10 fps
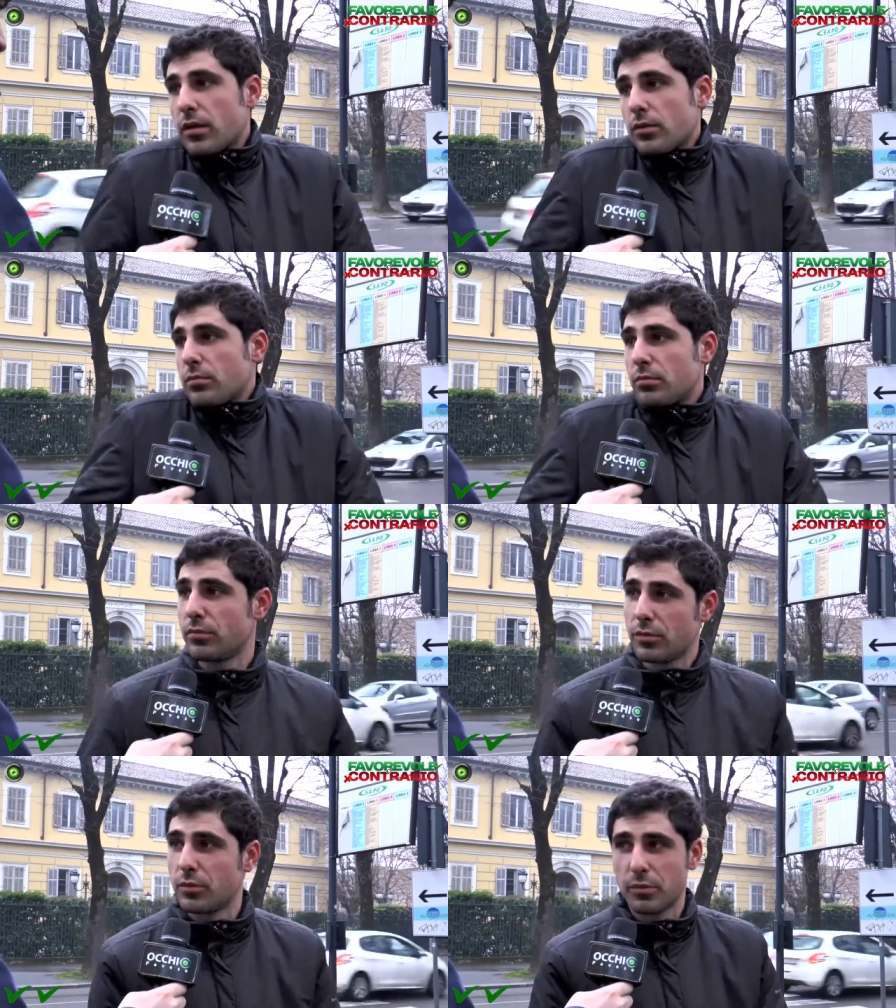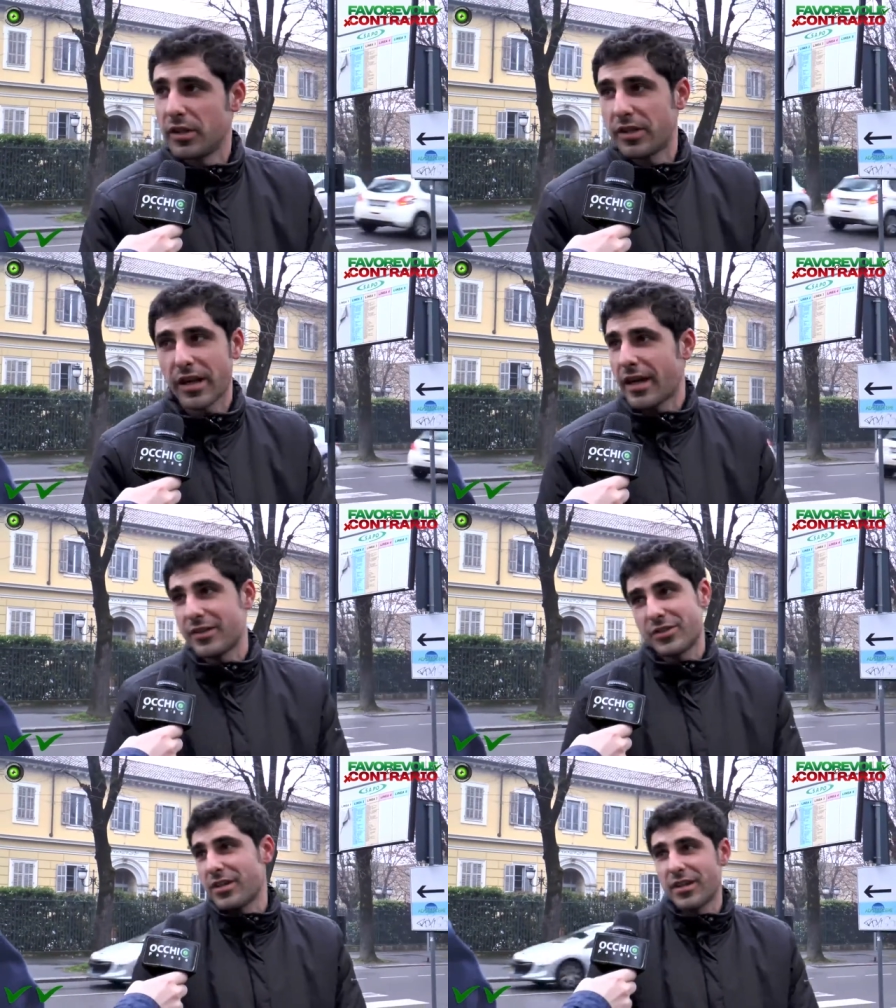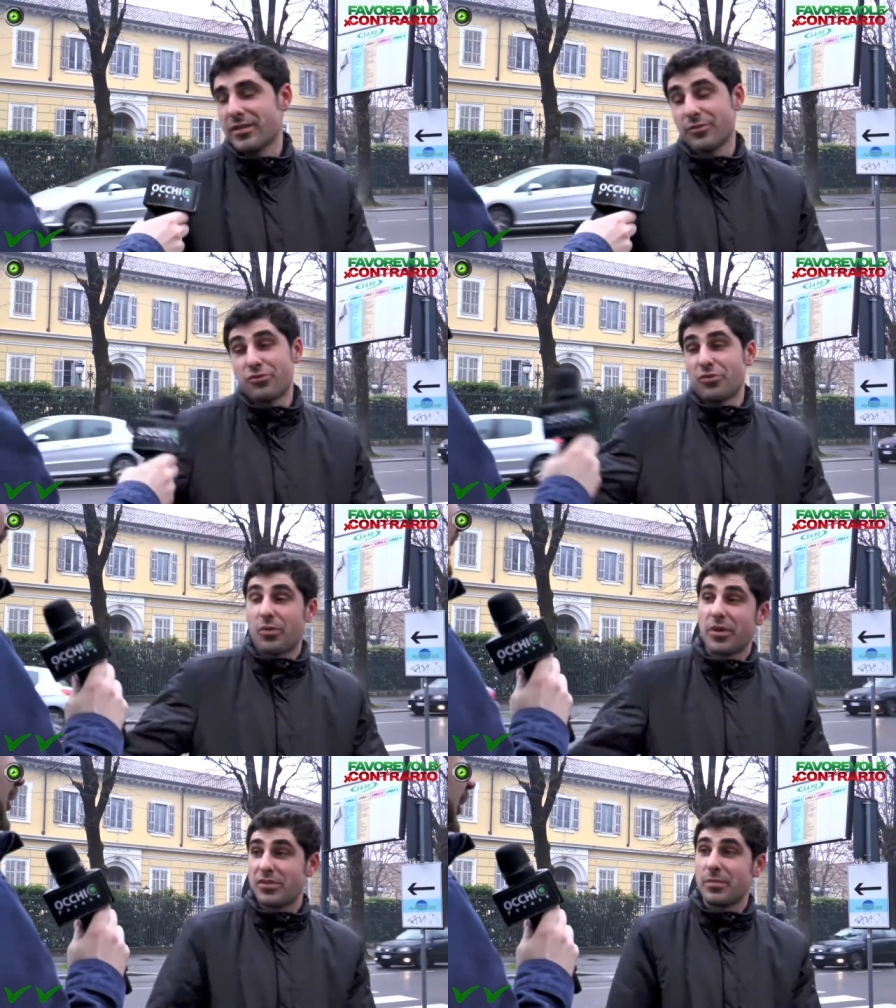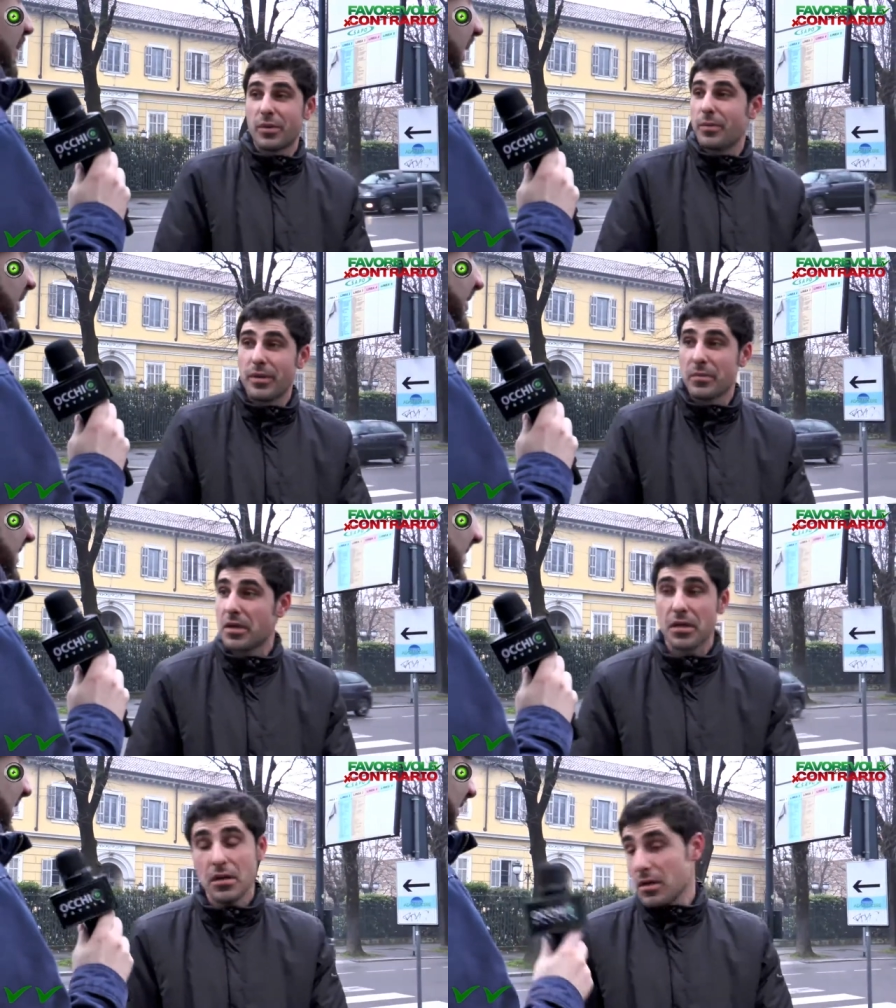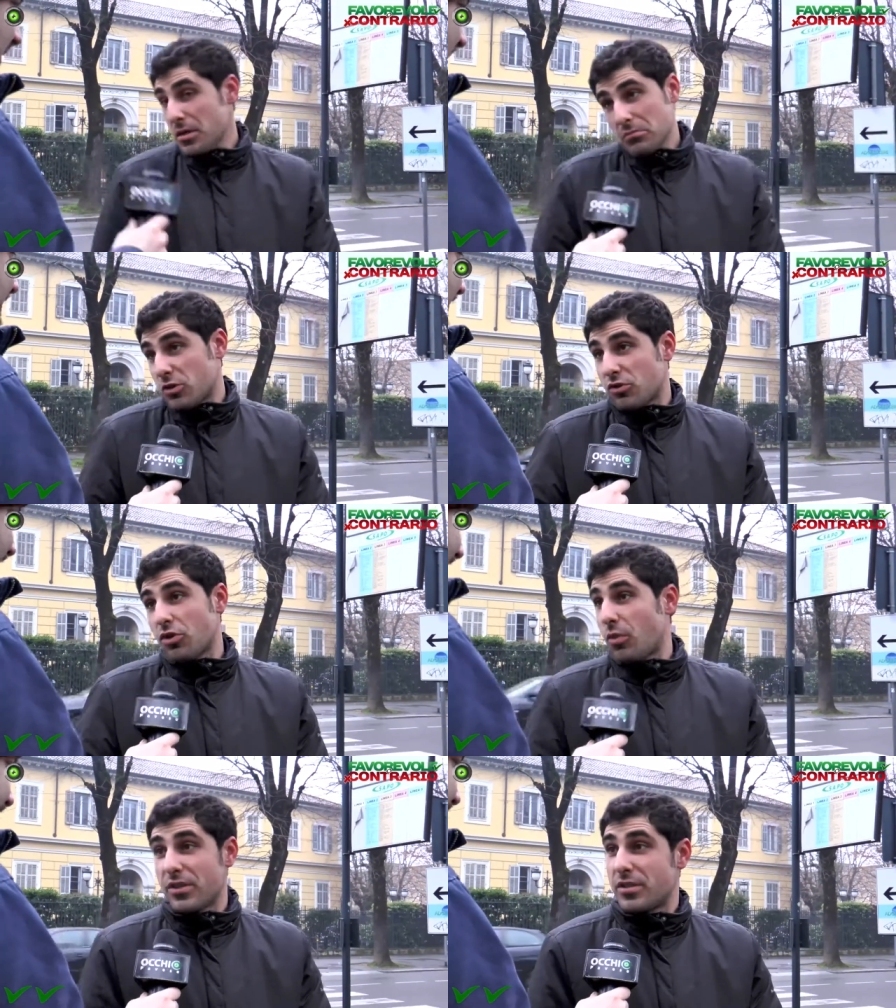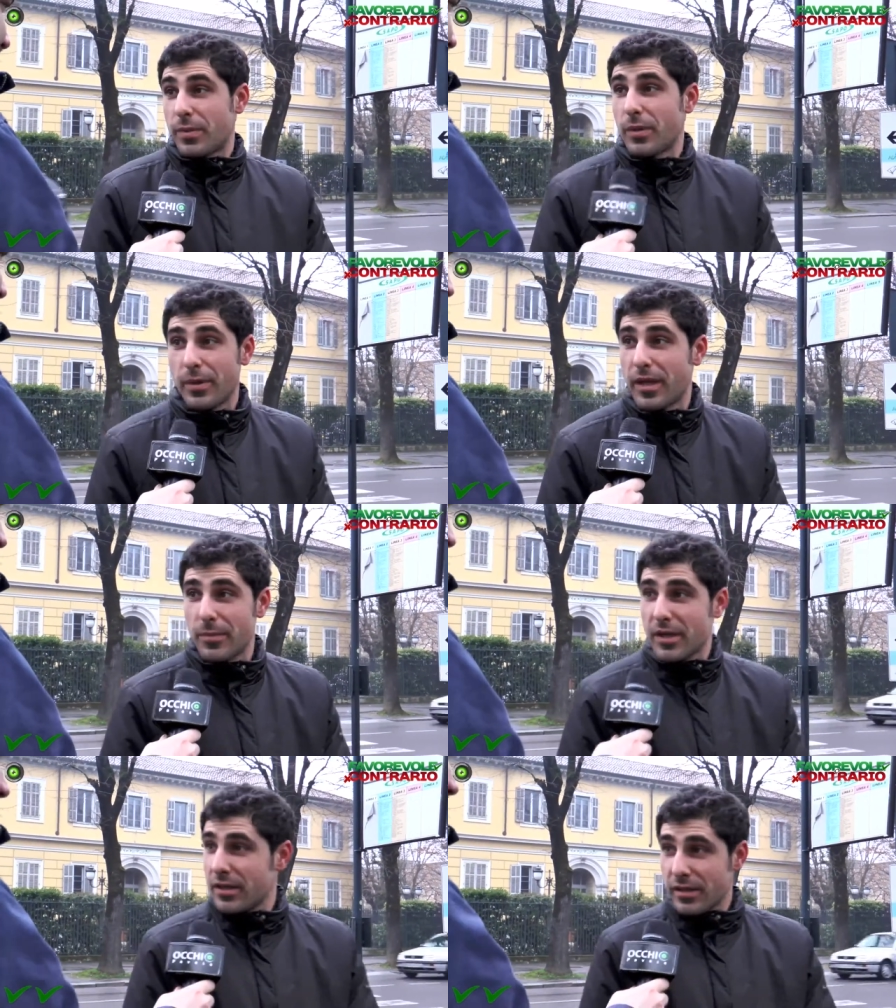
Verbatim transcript: non mi interessa. Non so. come, come mai non ti interessa? Non sono questi i problemi,